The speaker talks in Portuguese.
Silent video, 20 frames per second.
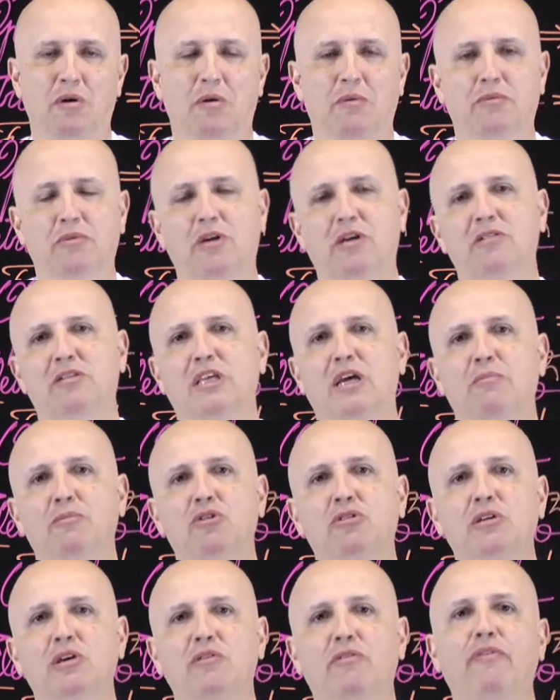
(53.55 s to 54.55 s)
Nós
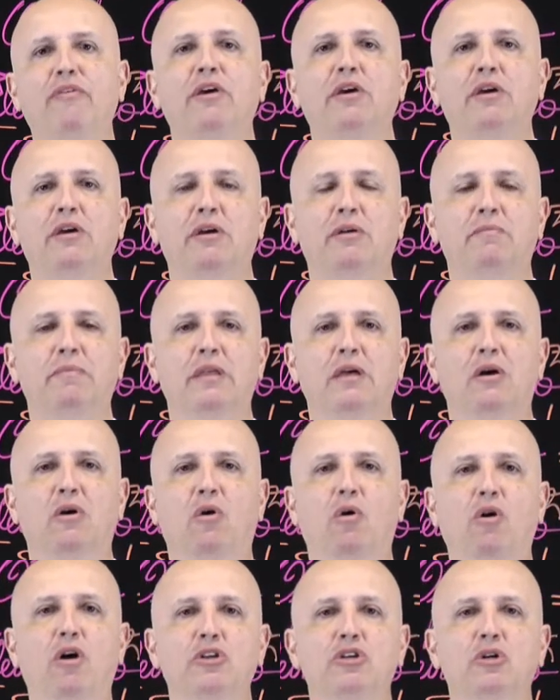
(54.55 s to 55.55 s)
temos que ver
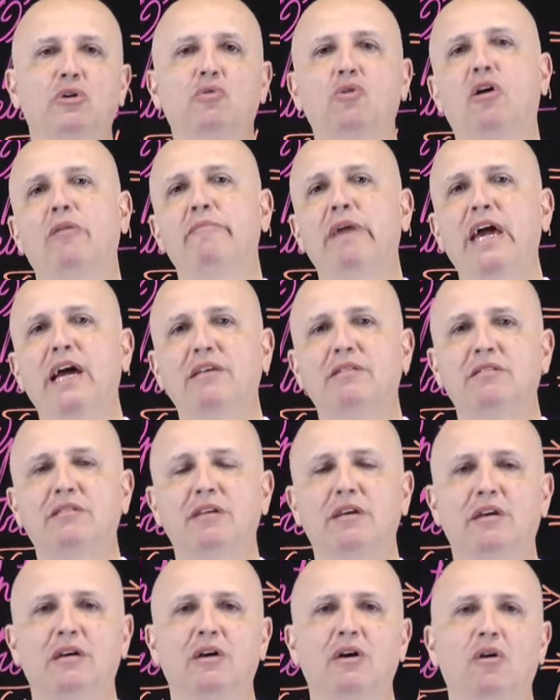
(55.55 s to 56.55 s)
onde
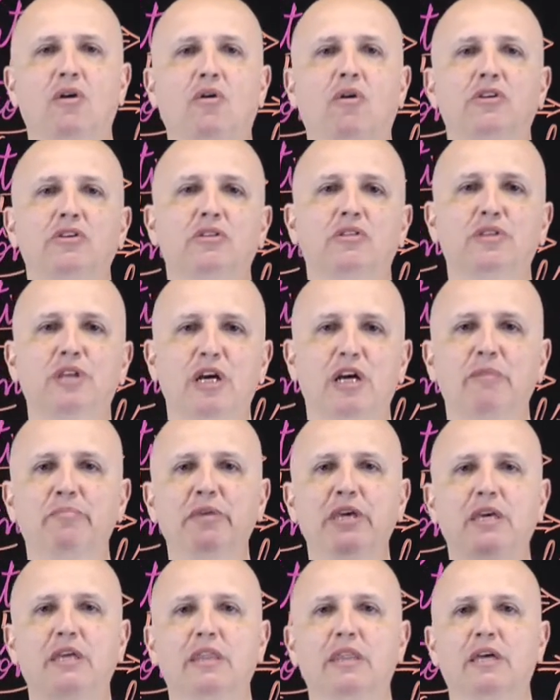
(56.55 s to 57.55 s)
começa, onde
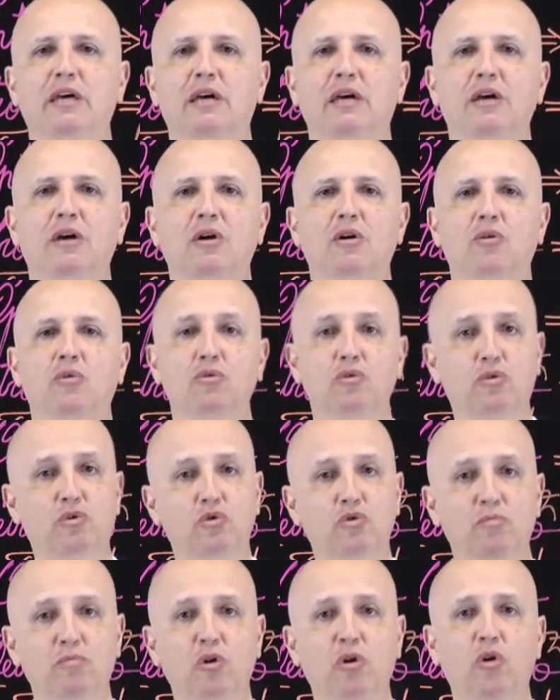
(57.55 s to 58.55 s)
termina um
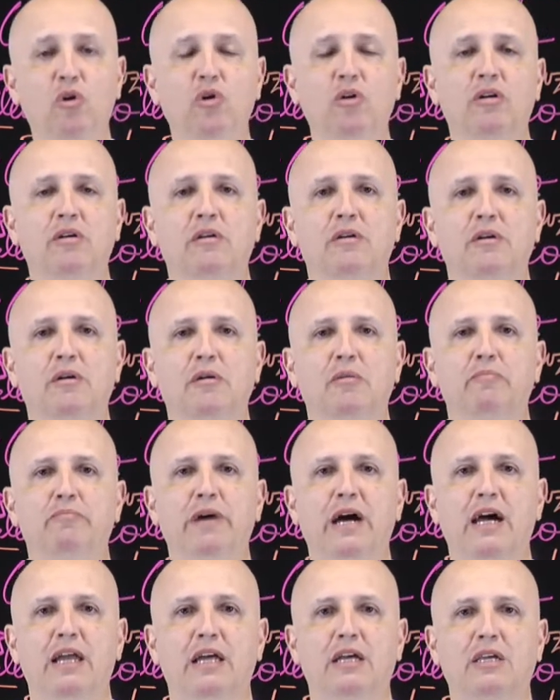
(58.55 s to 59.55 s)
tumor,
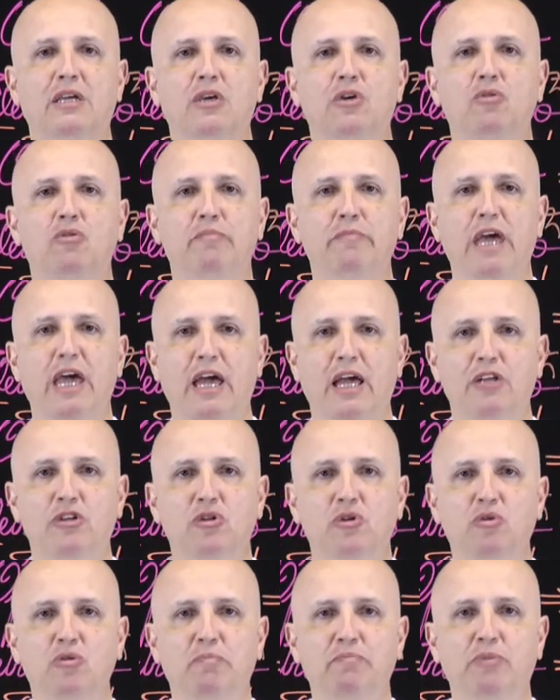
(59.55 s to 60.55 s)
para que o
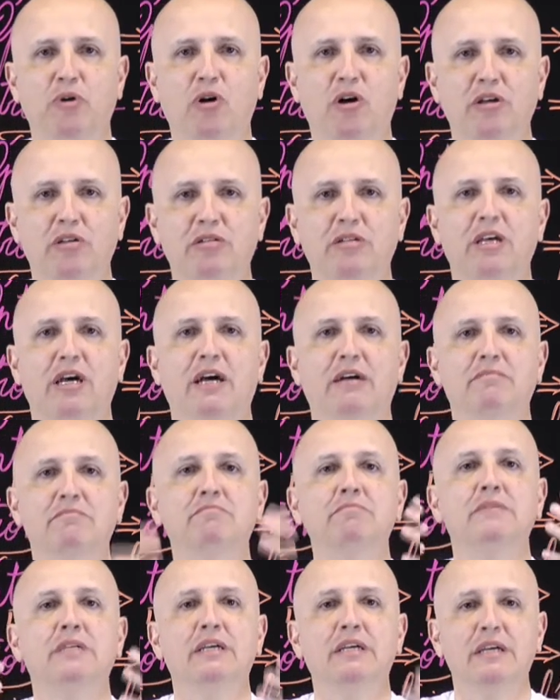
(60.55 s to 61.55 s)
médico possa
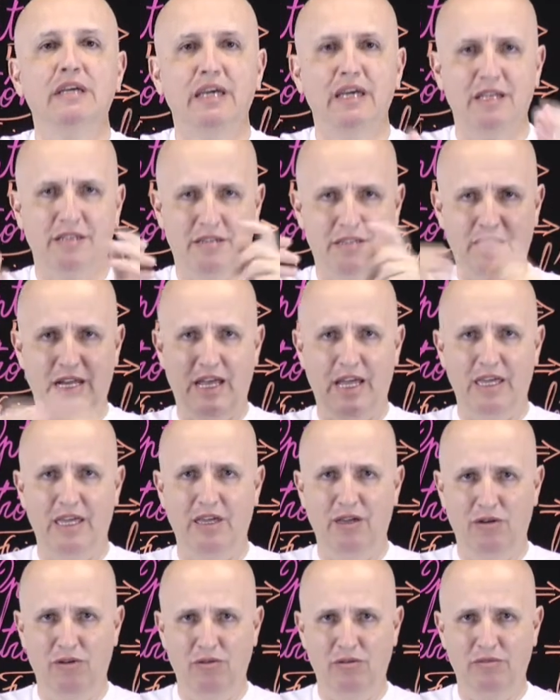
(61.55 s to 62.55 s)

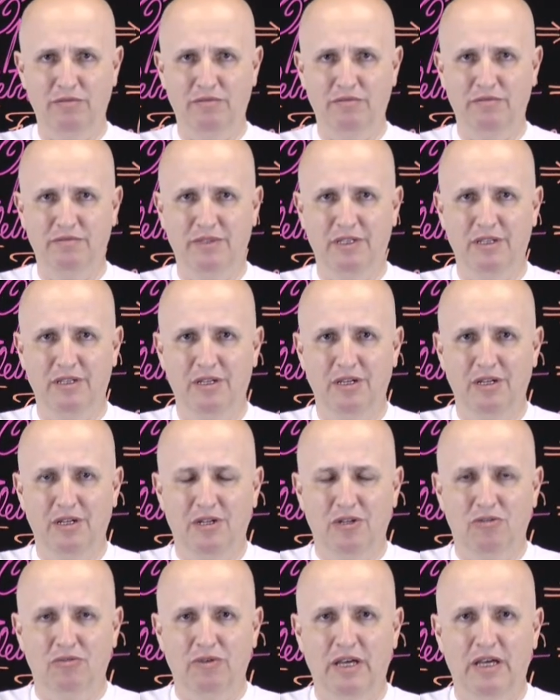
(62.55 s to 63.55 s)
extraí-lo.
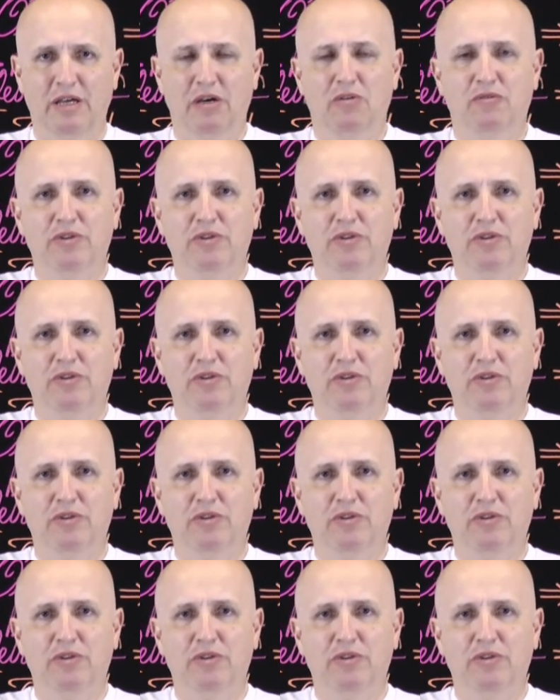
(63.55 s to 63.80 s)
Não é?